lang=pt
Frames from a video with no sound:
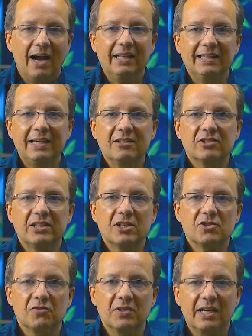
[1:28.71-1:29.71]
além de
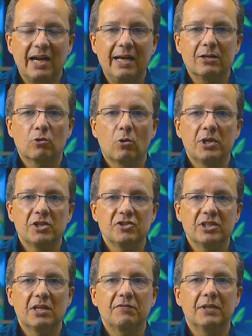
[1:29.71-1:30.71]
identificar e
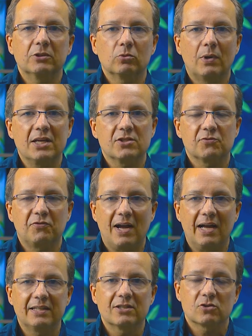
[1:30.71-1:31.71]
corrigir eventuais
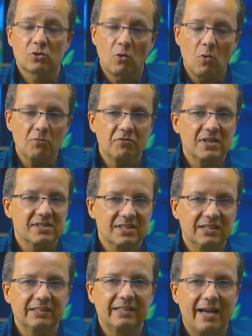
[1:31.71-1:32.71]
falhas com
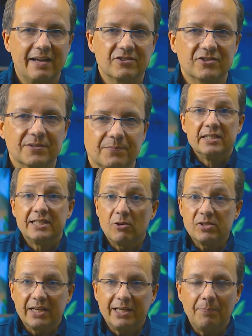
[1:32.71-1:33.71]
facilidade. Já
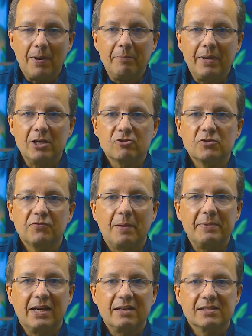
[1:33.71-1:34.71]
os equipamentos de
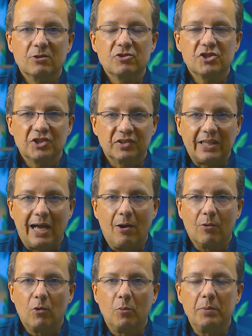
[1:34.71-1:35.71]
fabricação
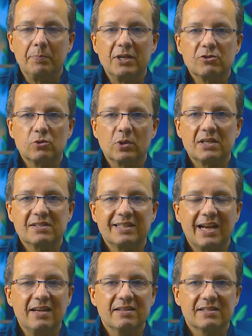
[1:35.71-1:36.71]
digital, como impressoras
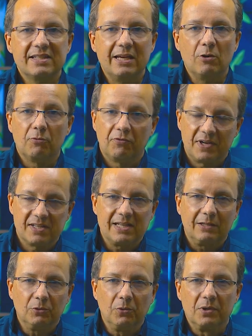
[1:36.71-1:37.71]
3D ou
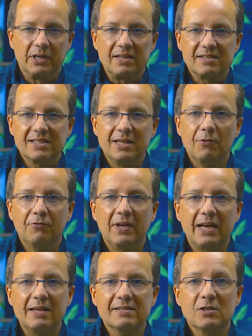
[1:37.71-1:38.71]
fresadoras,
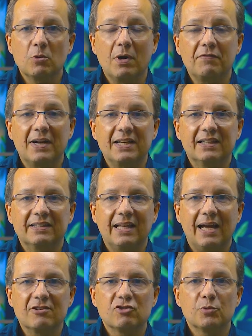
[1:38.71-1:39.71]
oferecem uma
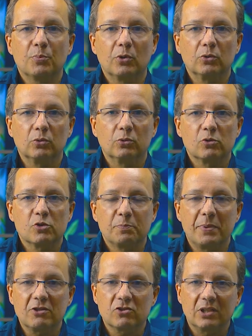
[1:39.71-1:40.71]
variedade de produtos
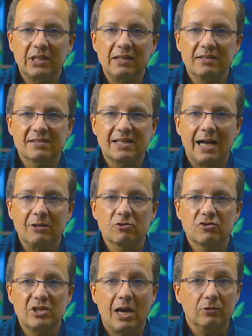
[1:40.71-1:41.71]

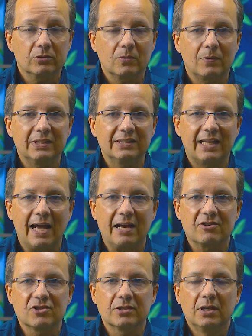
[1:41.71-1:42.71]
personalizados de alta
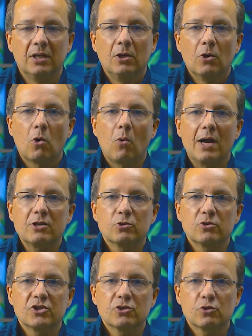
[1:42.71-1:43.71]
qualidade, com
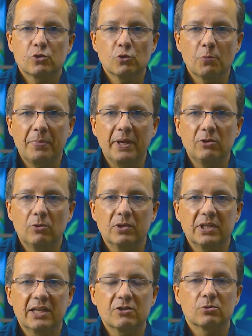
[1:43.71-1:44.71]
ajuste
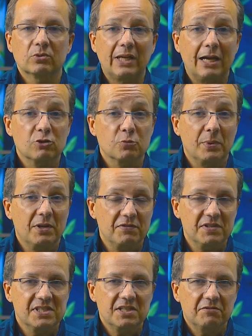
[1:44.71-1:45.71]
superior e resultados
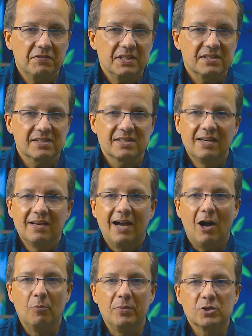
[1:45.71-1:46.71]
previsíveis,
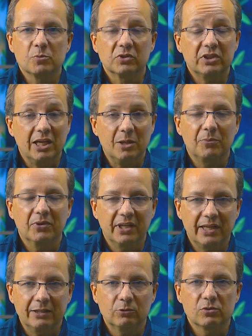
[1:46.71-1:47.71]
ao mesmo tempo que
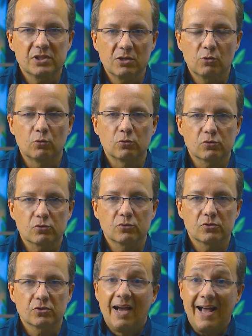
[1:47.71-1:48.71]
reduzem
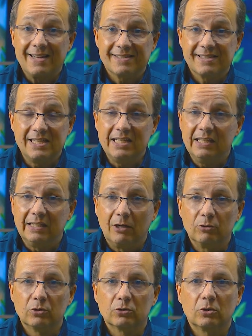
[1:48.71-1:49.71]
custos. Assim,
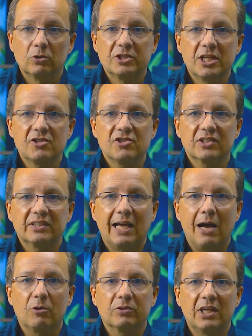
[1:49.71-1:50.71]
a odontologia
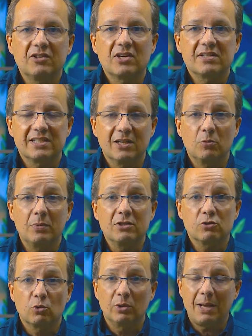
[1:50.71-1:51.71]
digital tende a ser uma
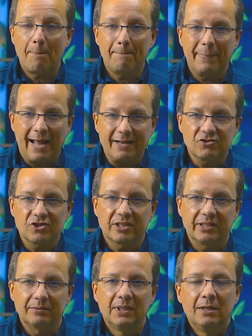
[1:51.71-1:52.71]
escolha
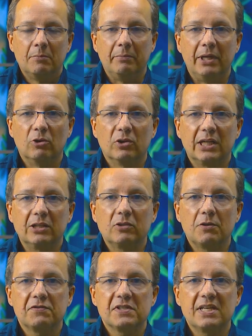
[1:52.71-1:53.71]
prática, melhorando
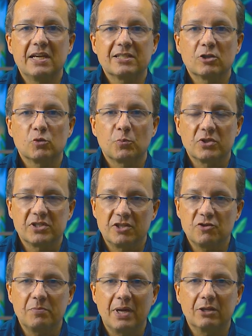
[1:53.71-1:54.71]
a eficiência dos
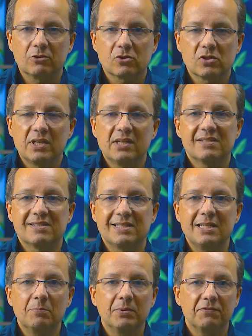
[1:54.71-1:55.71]
procedimentos e
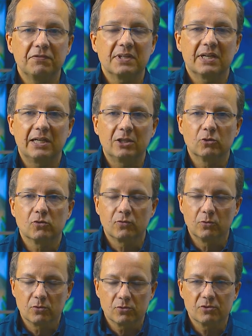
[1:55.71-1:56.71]
simplificando os
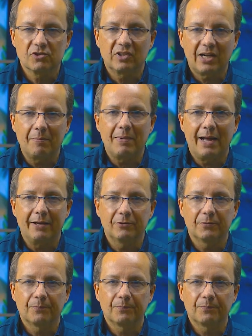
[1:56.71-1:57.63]
fluxos de trabalho.